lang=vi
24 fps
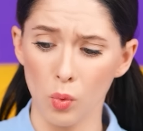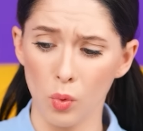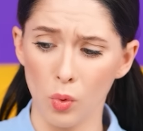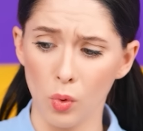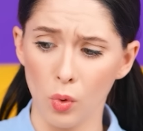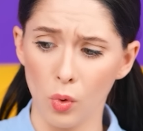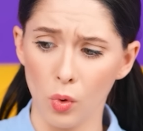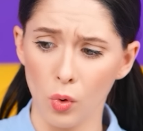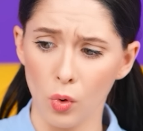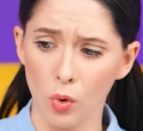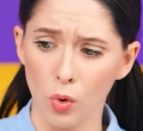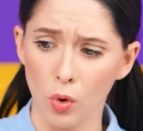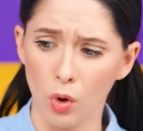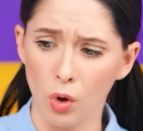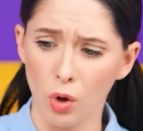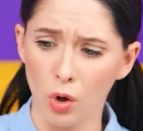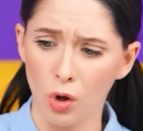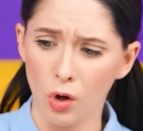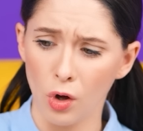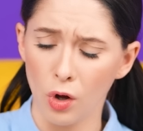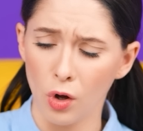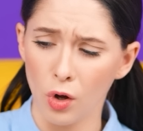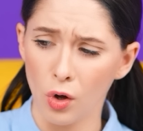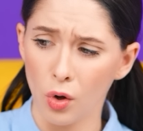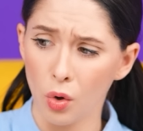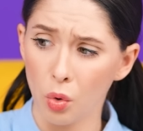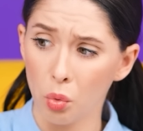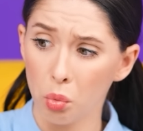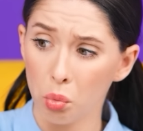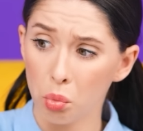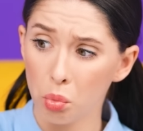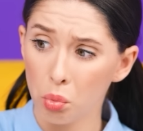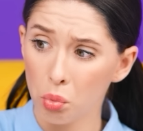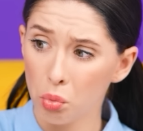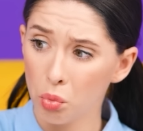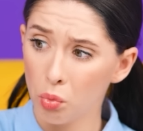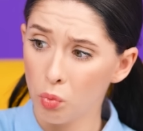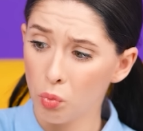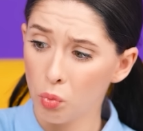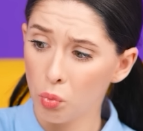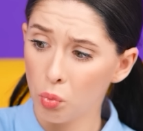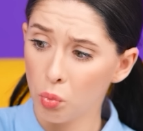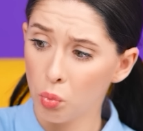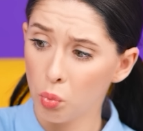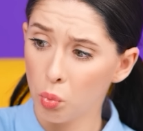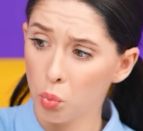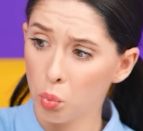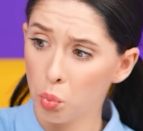mùi lạ quá
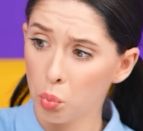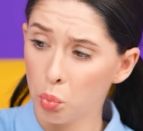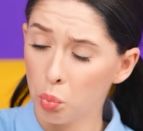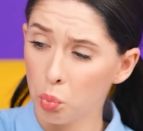Cái này